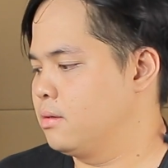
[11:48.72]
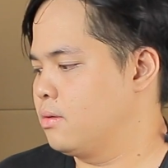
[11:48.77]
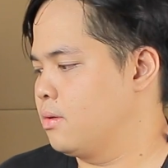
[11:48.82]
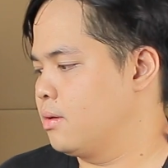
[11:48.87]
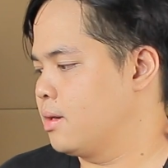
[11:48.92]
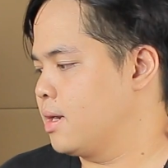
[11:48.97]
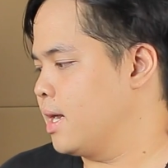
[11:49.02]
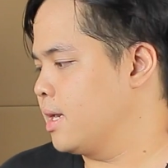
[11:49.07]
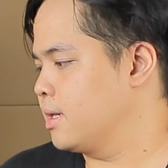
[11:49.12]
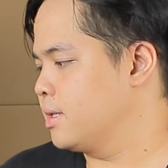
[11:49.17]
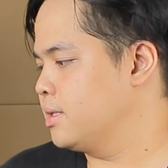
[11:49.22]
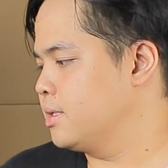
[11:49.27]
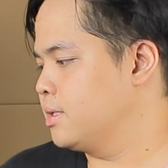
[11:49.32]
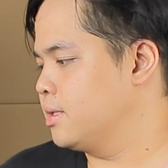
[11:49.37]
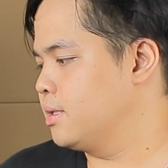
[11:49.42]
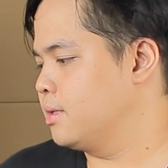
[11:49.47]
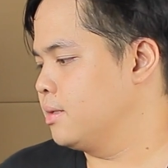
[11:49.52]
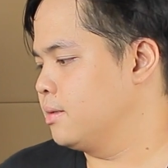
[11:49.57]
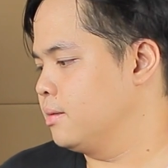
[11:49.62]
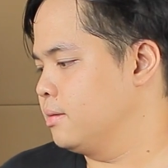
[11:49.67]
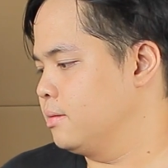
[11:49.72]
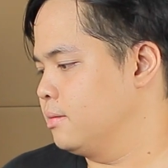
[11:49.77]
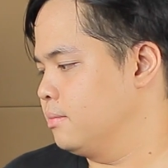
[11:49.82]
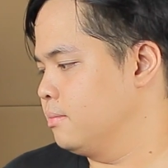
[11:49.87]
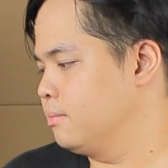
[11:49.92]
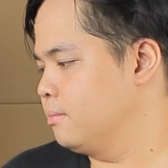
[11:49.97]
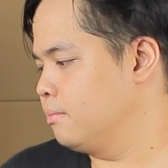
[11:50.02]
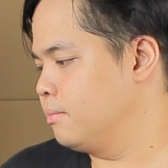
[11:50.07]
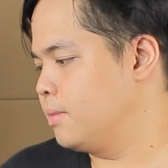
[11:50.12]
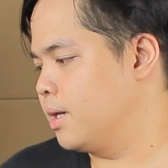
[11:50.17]
ค่อนข้างที่
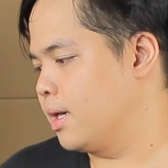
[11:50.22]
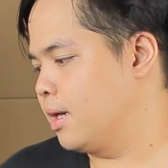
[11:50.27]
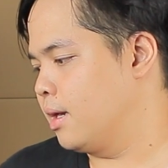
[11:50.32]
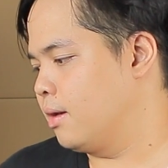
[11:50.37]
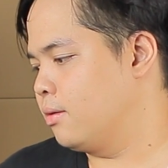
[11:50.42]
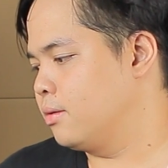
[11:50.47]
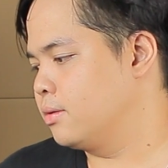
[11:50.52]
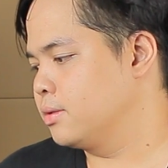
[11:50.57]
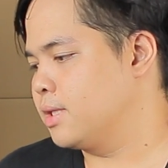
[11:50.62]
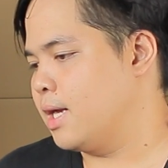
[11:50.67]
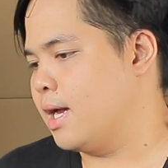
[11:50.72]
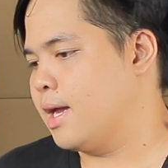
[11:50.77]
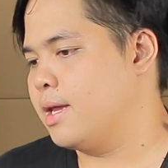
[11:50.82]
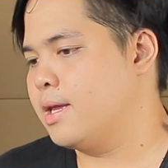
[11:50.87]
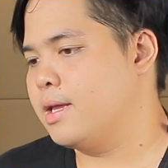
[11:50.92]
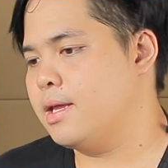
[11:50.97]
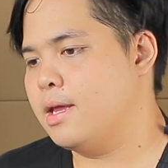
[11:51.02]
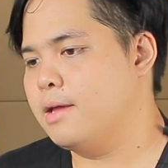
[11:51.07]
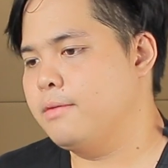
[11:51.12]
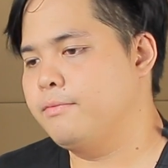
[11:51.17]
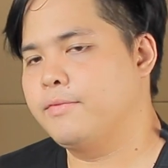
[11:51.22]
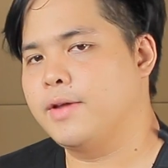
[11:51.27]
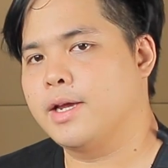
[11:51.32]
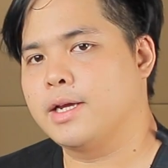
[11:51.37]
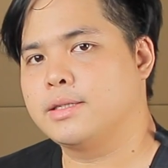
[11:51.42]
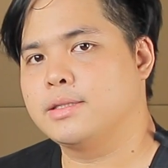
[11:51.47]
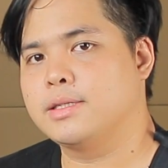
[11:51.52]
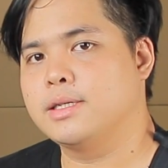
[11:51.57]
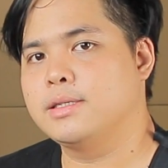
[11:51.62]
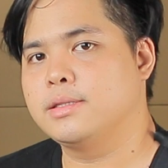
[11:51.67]
เหมือนเราใช้เอฟเฟ
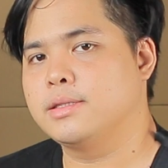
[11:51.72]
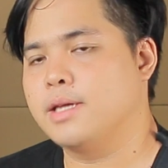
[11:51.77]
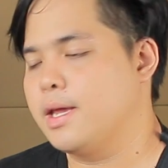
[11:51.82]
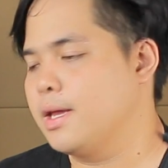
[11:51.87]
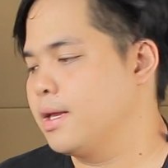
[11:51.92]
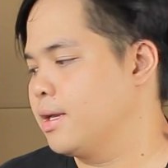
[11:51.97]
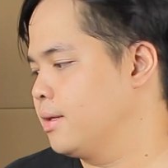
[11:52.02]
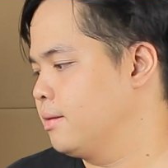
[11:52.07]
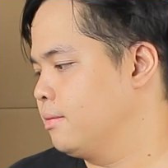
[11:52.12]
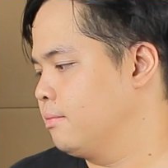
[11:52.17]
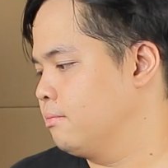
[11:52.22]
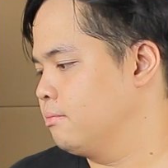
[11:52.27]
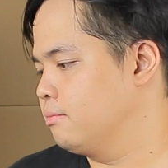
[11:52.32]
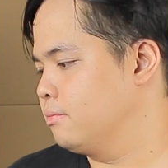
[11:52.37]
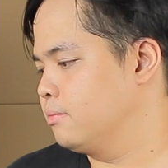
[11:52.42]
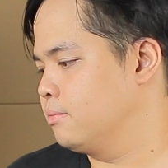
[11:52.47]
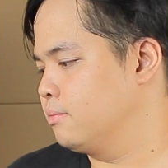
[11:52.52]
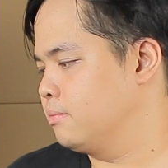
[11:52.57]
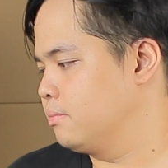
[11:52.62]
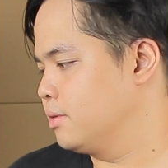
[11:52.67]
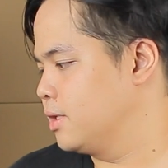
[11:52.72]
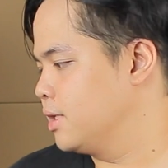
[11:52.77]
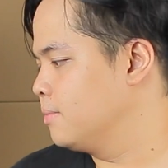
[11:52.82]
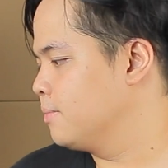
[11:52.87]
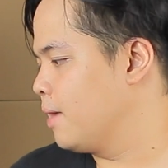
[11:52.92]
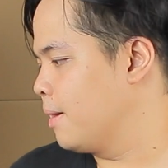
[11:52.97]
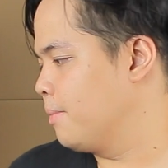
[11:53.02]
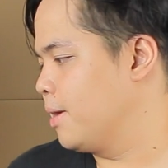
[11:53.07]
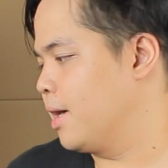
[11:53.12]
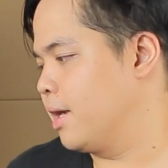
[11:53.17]
กต์จริงๆคื
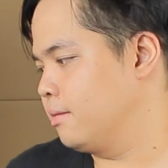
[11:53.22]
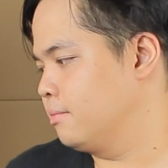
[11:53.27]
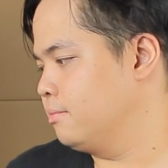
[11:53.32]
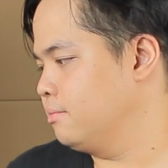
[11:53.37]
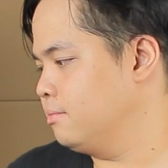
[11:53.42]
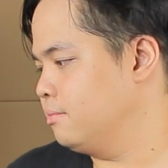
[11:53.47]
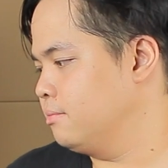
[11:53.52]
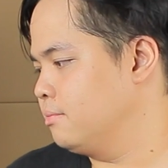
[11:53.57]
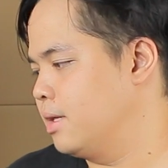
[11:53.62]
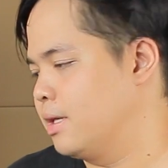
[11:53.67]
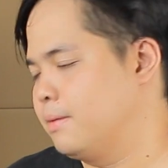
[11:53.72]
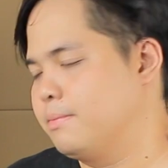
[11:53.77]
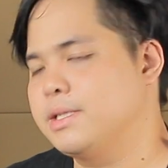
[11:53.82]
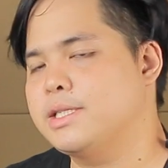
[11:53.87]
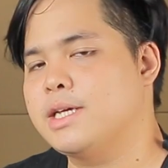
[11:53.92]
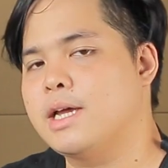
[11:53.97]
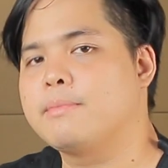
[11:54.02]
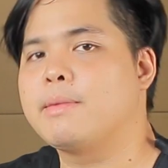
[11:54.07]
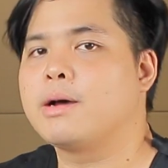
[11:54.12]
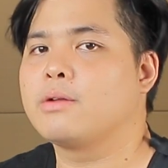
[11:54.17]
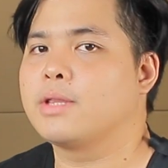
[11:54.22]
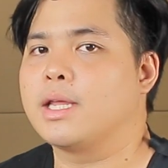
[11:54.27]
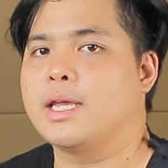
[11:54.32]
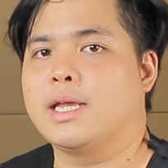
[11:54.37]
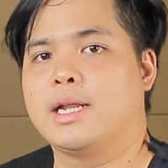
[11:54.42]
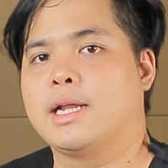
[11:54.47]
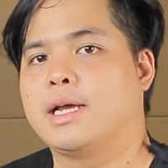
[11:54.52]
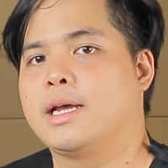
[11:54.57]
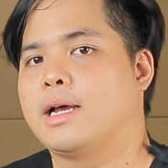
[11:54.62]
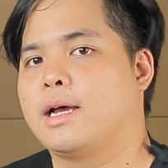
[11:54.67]
อมันเหมือนไม่ใช่มัล
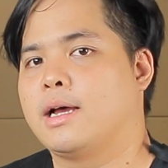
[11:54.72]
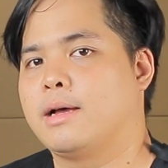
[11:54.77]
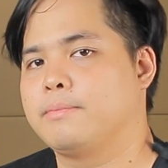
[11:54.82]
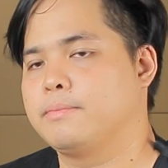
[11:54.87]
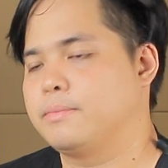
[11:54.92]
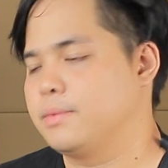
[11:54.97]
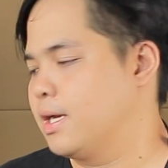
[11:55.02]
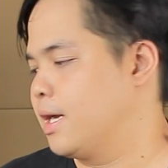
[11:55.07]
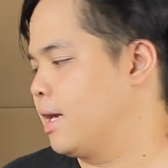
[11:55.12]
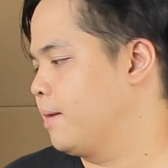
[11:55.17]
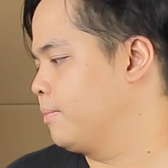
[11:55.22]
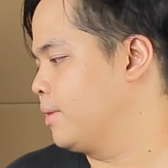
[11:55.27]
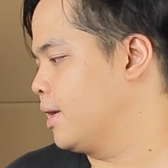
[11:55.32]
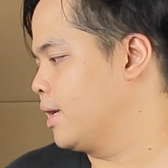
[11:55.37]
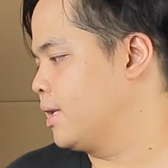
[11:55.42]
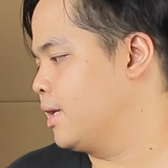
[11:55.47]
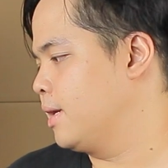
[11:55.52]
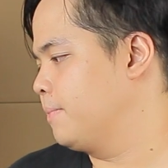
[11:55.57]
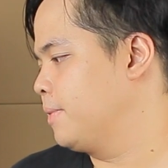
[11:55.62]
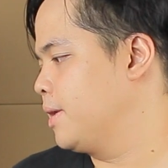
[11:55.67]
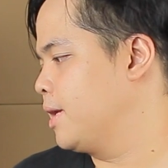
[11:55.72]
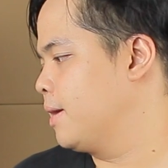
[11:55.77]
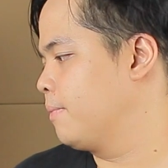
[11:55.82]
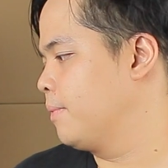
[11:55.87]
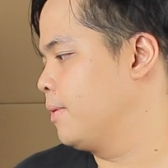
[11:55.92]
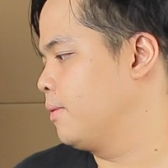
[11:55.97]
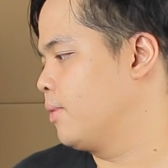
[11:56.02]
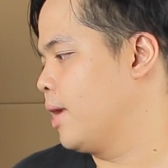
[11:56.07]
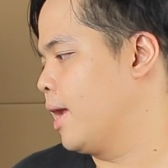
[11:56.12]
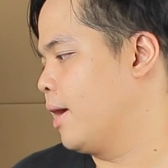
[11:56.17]
ติเลยนะครับถ้าเทียบ
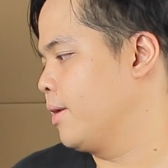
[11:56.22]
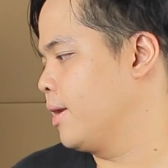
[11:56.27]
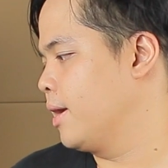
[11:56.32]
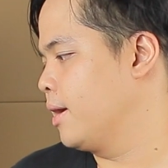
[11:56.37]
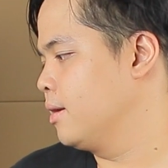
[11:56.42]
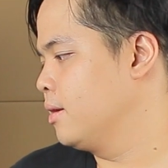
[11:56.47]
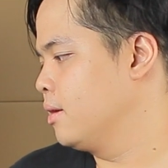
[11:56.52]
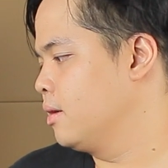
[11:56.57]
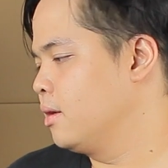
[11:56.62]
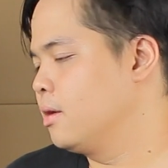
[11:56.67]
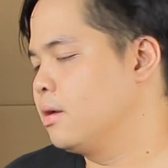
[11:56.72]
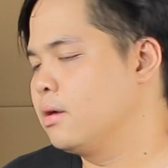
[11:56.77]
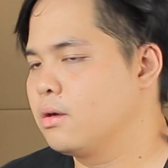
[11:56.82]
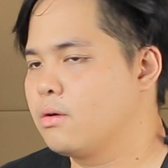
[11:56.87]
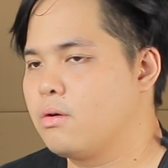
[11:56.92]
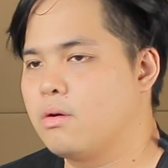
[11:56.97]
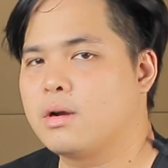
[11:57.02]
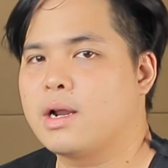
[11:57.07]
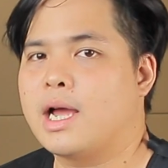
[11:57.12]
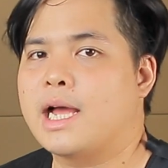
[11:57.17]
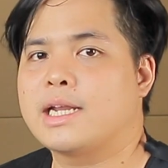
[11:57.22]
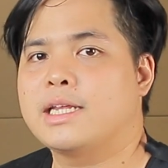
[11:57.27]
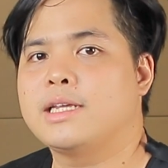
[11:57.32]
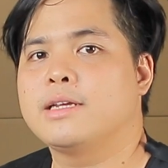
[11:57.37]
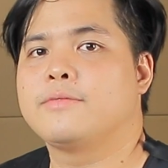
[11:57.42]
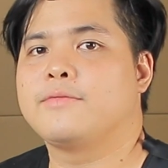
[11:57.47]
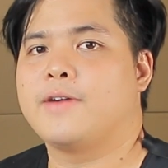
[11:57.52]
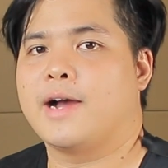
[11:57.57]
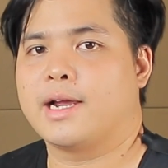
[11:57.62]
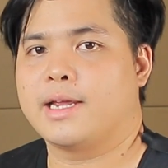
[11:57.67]
ดูแล้วเนี่ยค่อนข้าง
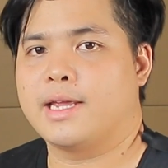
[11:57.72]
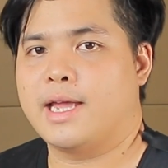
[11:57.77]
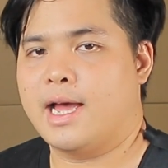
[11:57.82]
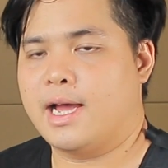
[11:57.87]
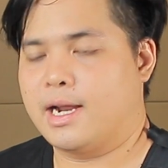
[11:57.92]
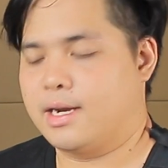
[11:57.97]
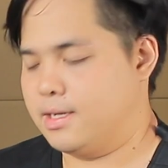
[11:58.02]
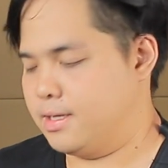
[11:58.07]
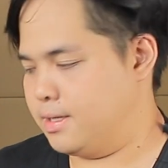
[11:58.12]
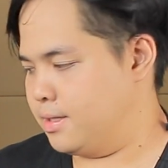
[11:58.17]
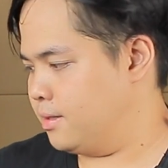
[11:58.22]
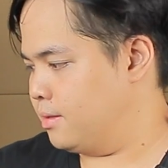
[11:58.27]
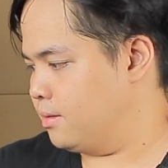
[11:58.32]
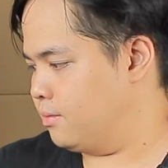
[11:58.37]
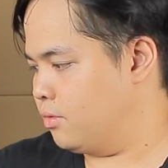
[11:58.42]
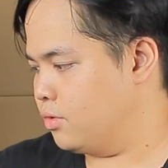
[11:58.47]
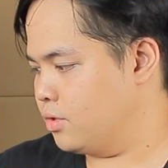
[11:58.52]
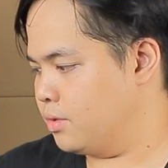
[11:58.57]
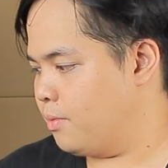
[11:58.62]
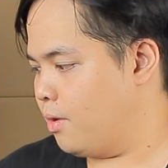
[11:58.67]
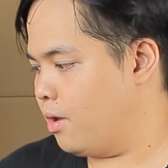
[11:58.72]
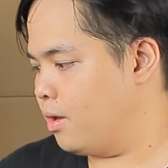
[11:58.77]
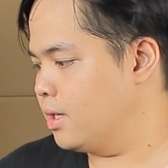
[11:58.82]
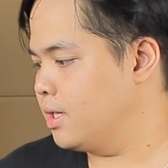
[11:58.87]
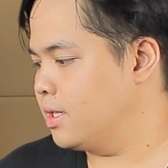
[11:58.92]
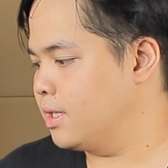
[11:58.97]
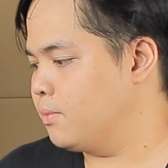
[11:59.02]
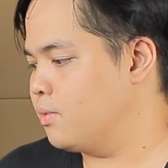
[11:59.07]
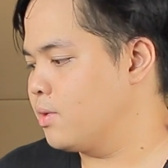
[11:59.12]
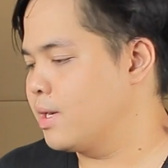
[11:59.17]
ที่จะฟังยากเลยโดยเฉพาะ
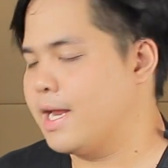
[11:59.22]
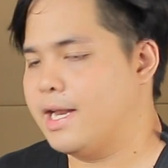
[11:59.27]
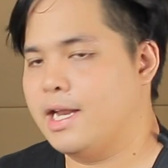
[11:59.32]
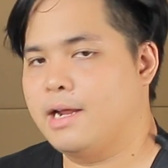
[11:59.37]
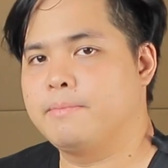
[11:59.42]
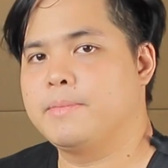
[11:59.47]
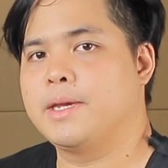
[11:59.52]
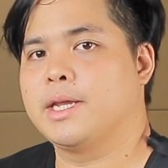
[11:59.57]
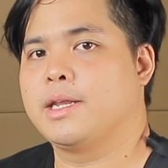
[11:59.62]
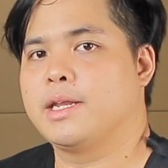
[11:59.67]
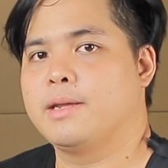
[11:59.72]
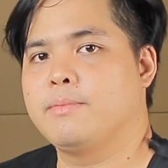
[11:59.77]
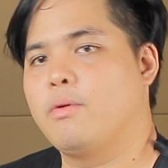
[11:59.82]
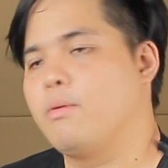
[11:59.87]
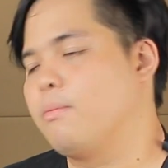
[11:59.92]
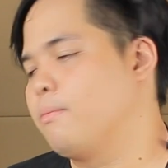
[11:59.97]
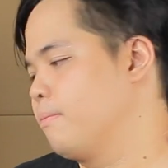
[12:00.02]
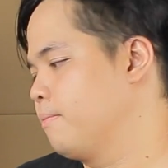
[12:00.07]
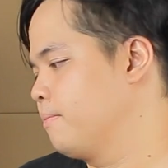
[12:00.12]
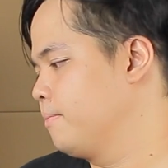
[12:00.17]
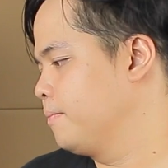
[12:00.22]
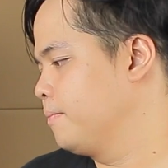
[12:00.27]
เรื่องพวกไดนามิกนี้ผม